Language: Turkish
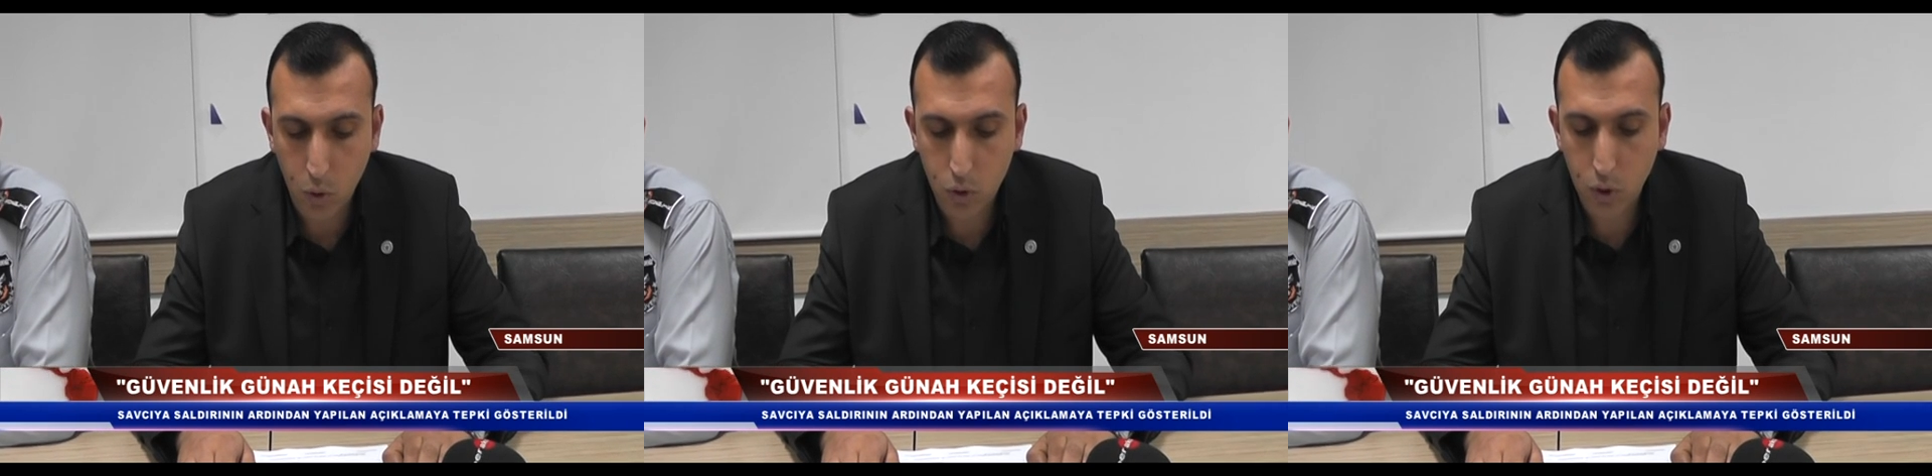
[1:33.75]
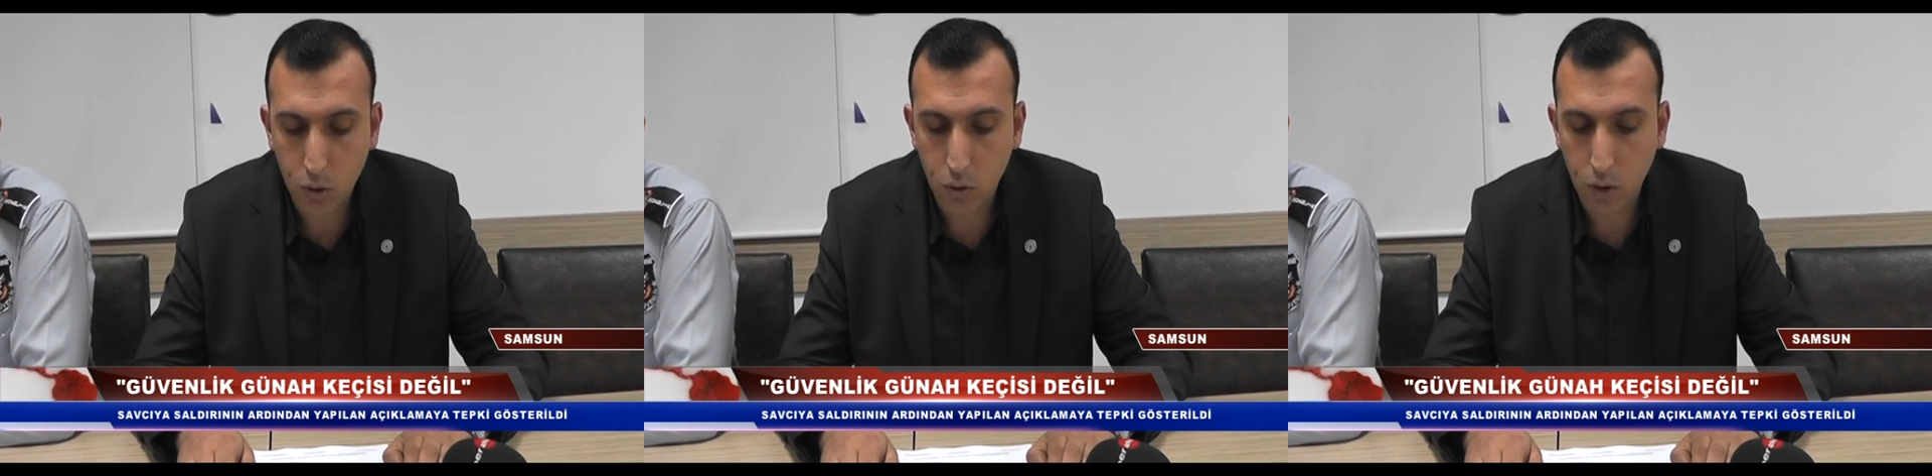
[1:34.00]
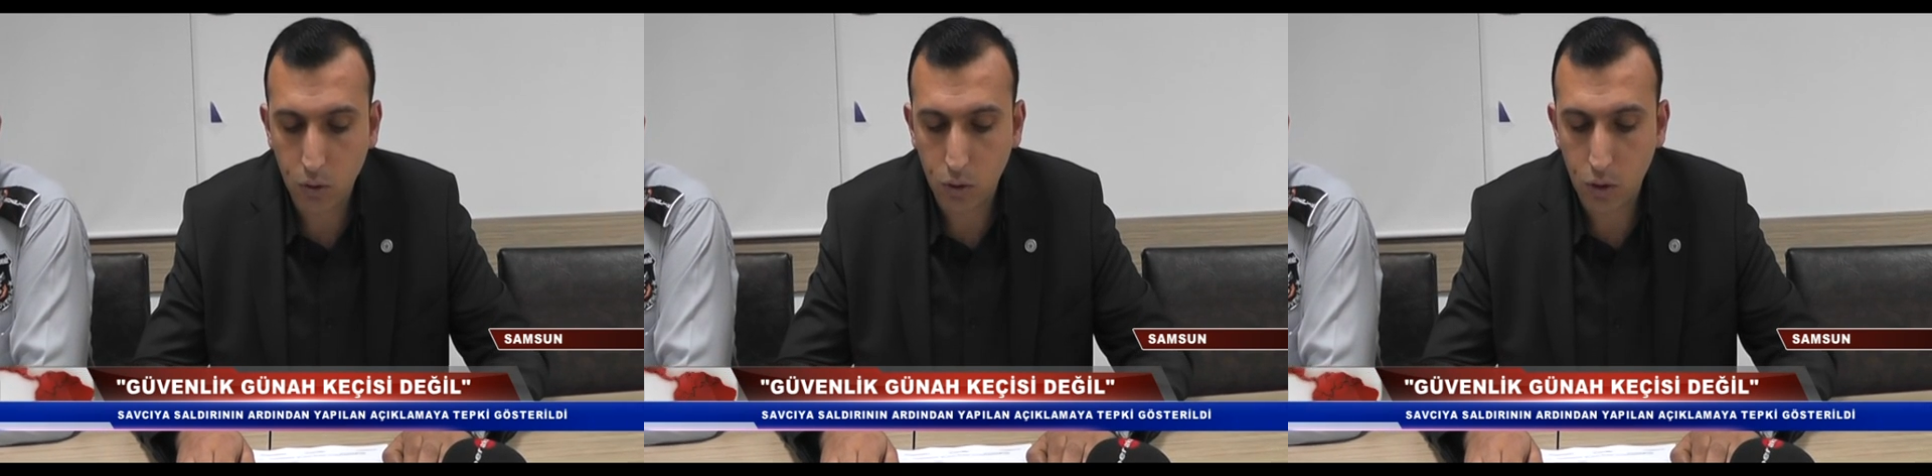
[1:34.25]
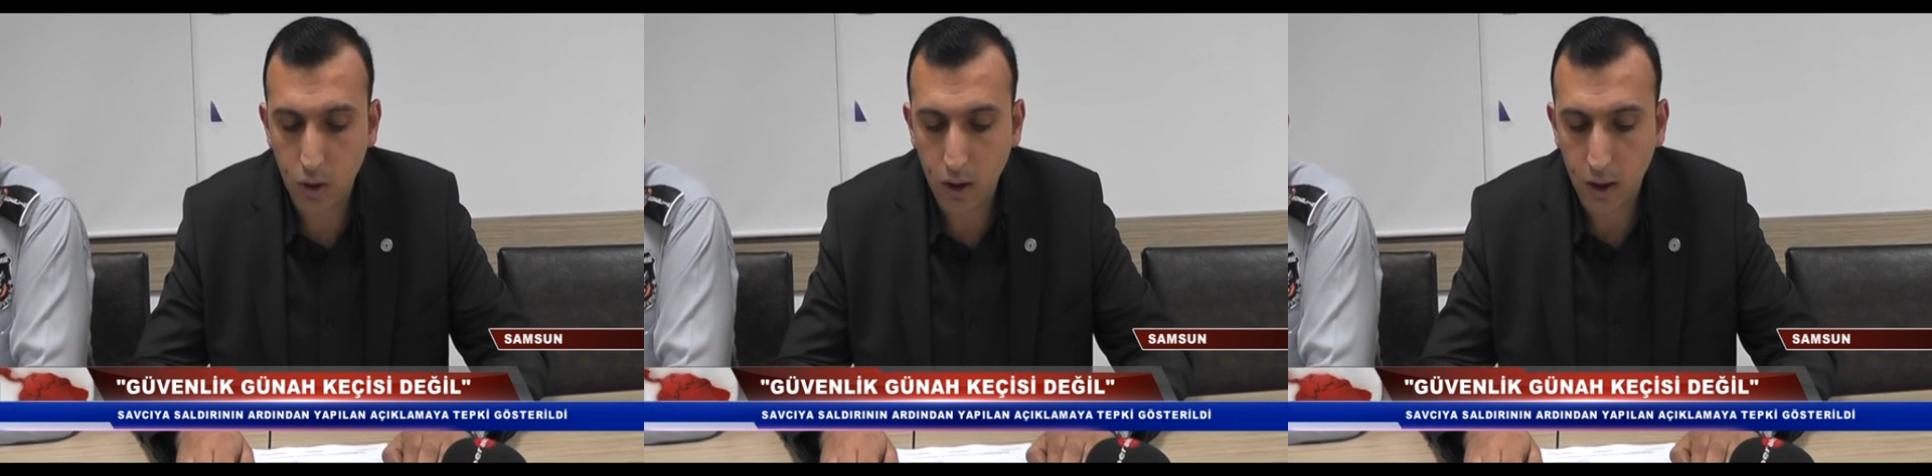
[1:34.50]
Özel güvenlik
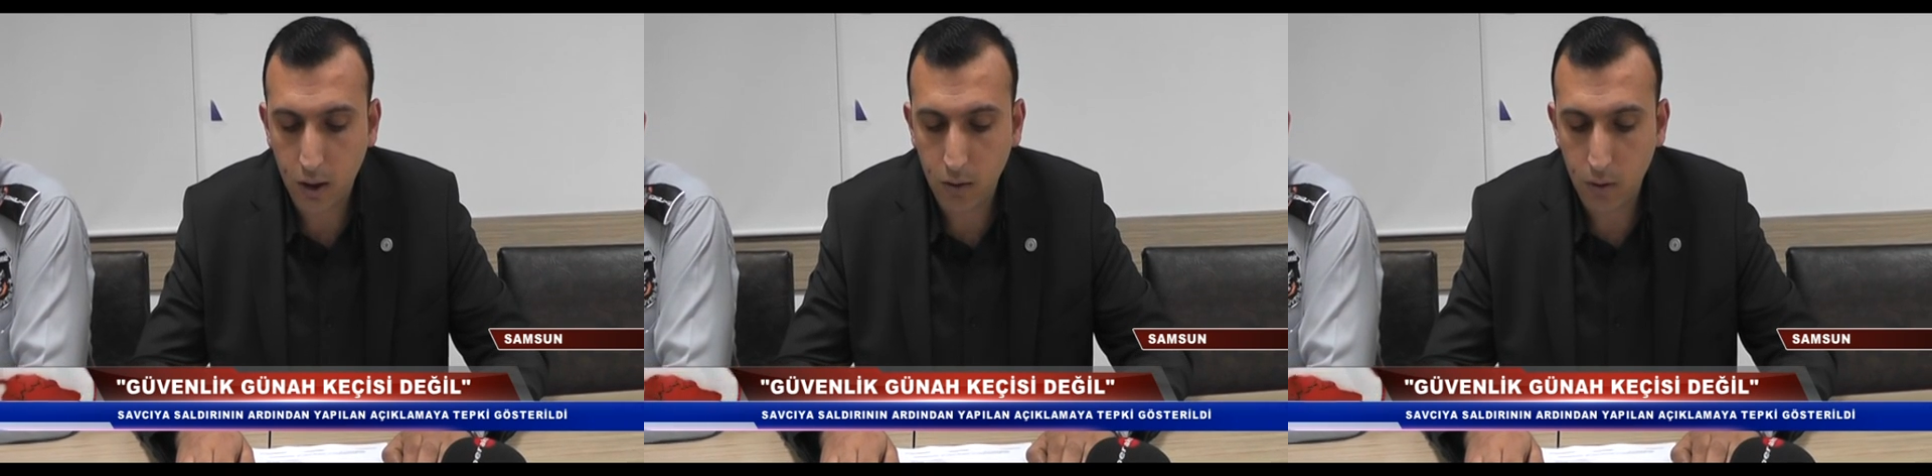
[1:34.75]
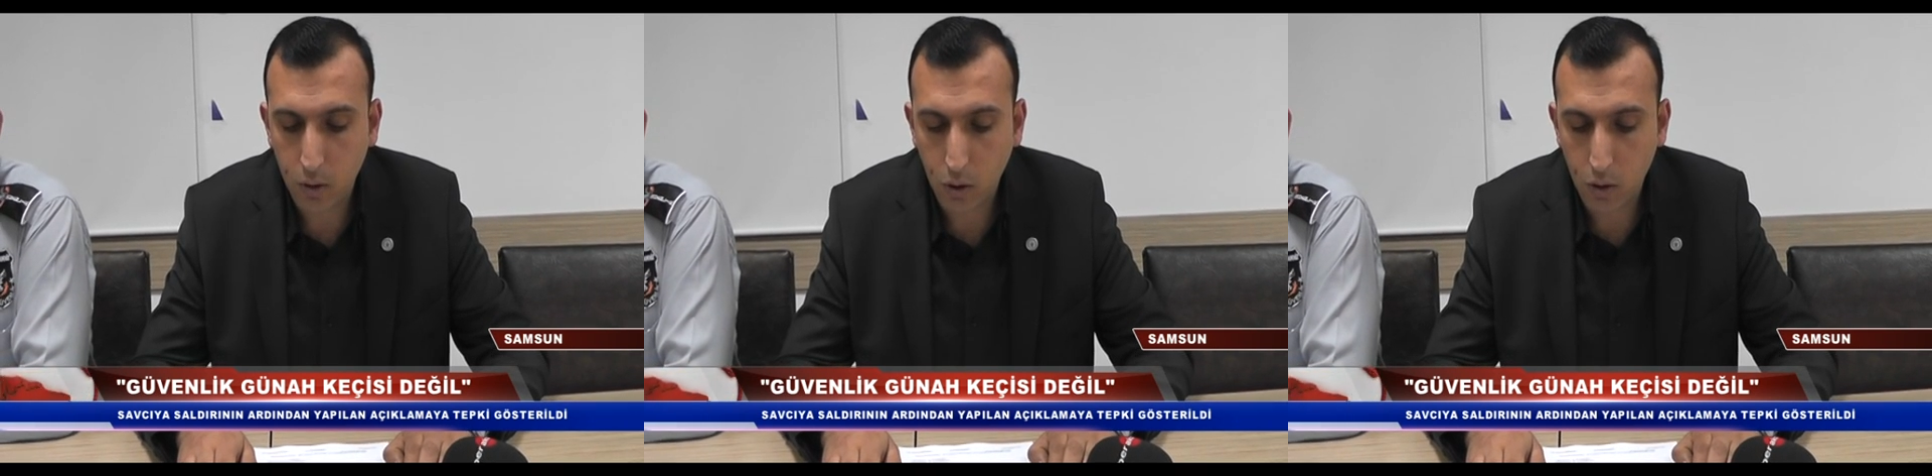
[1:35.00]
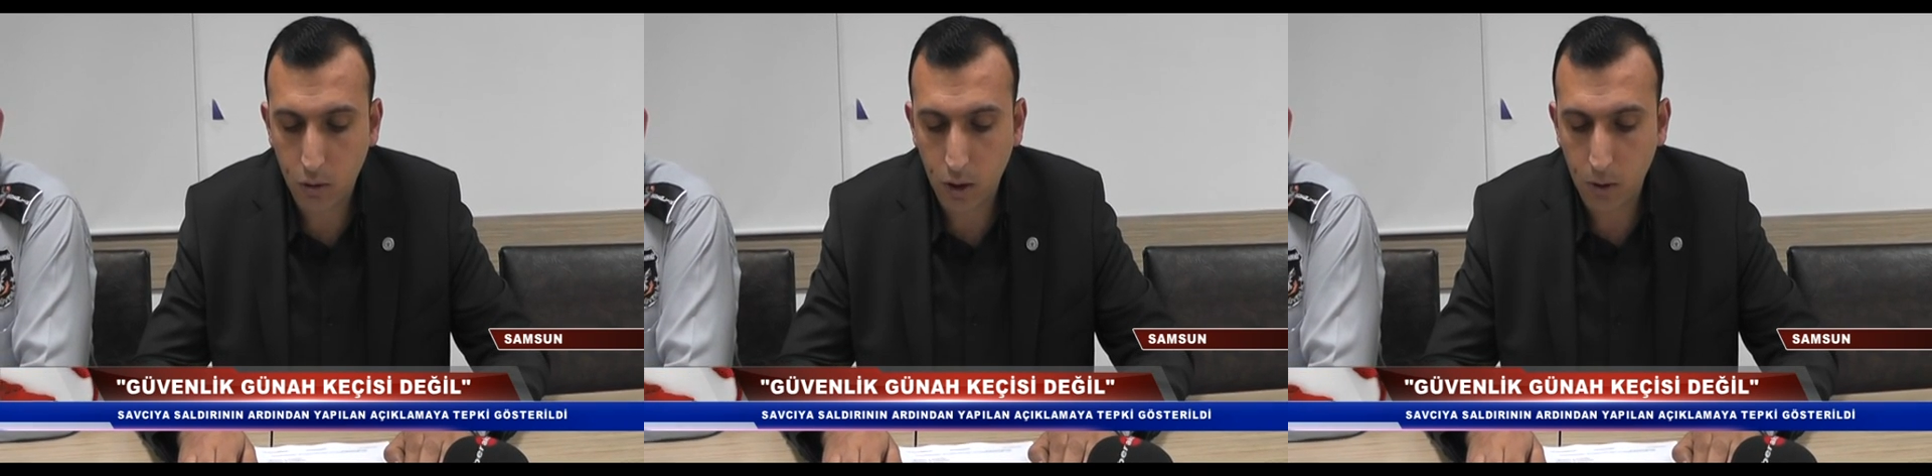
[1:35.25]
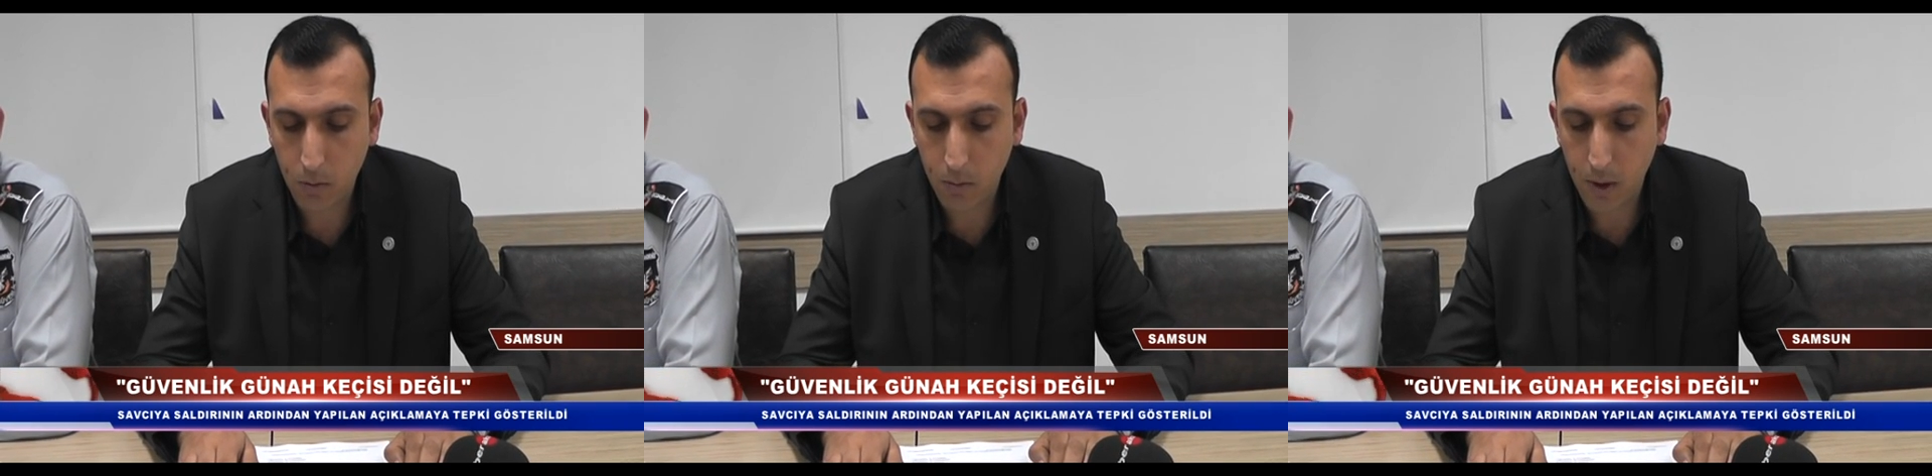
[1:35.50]
görevleri yetki ve görev
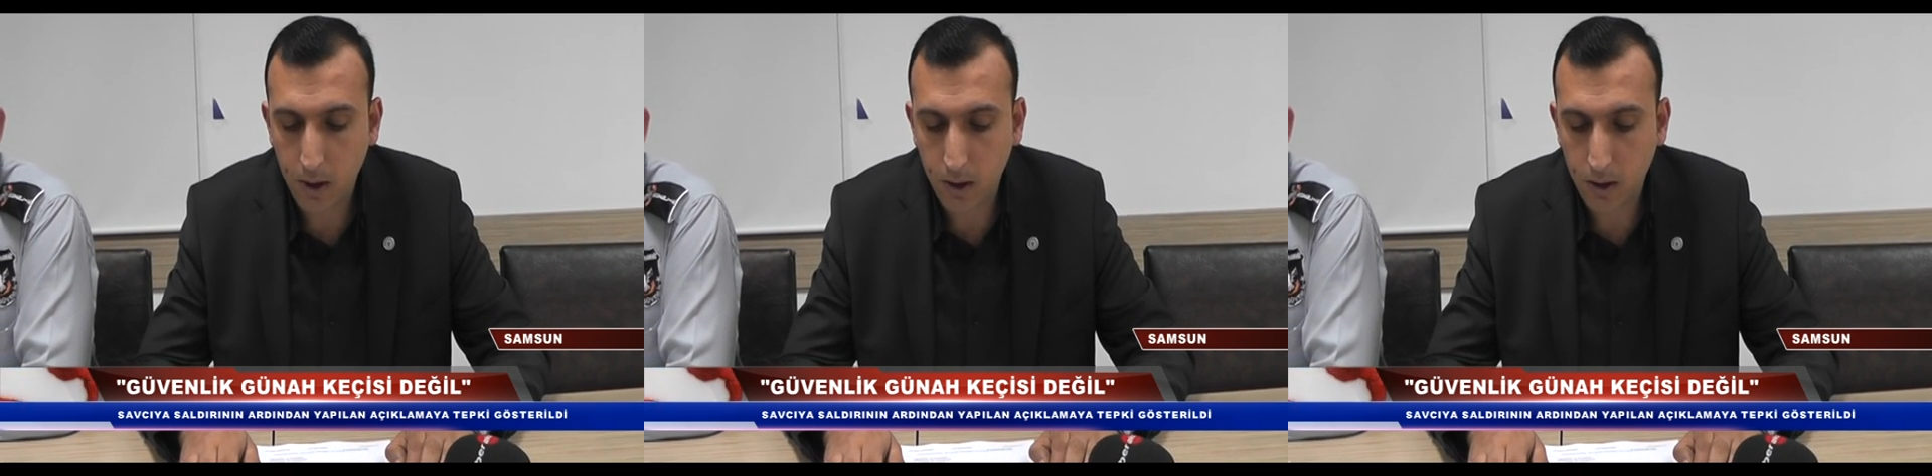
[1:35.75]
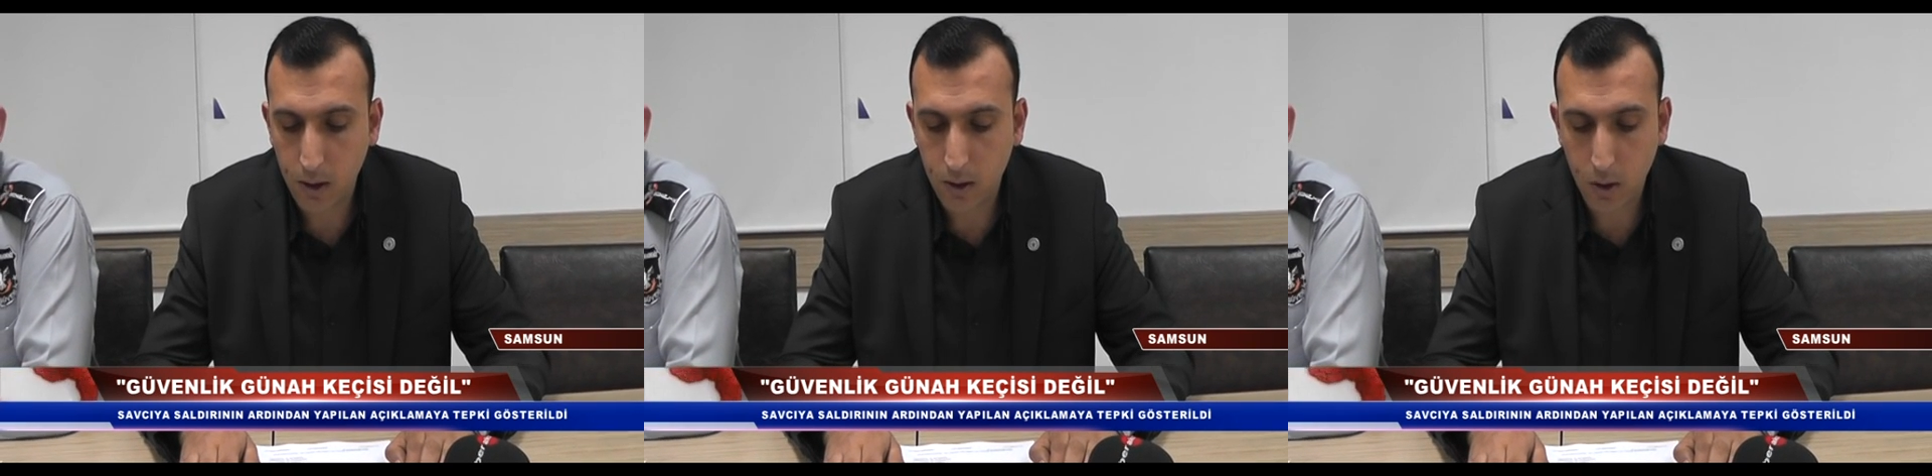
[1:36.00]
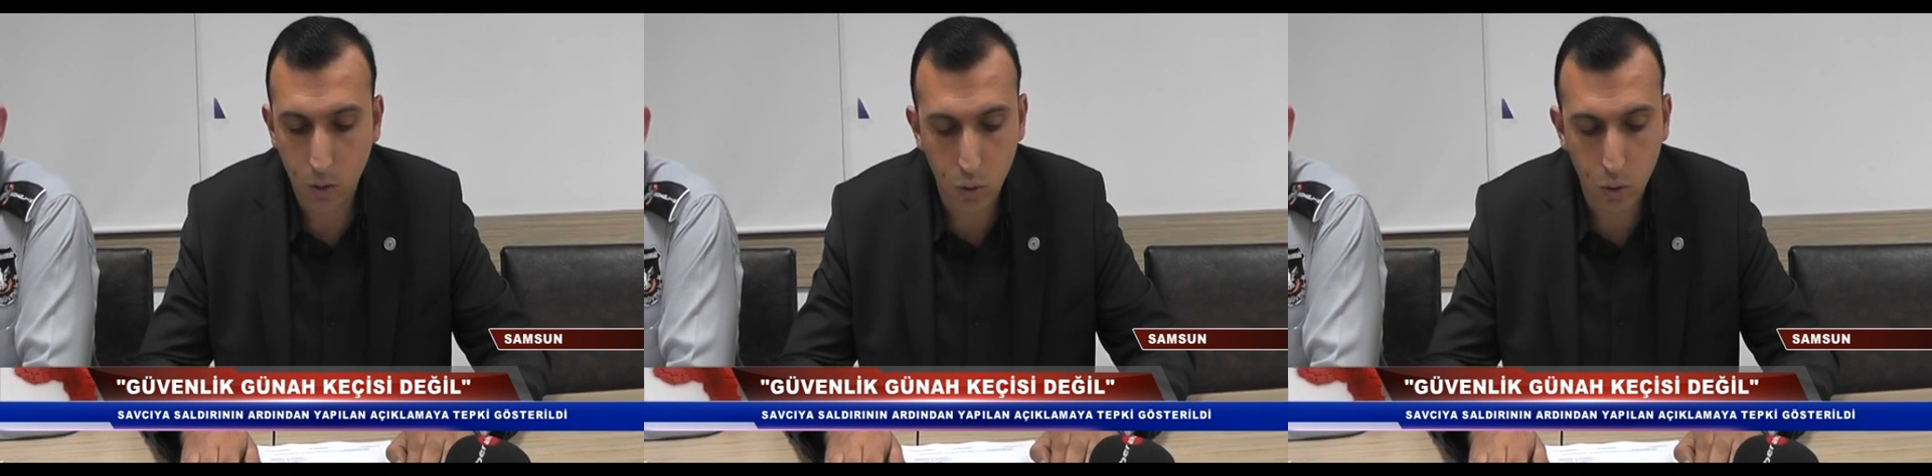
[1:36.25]
tanımı belirttiğinizde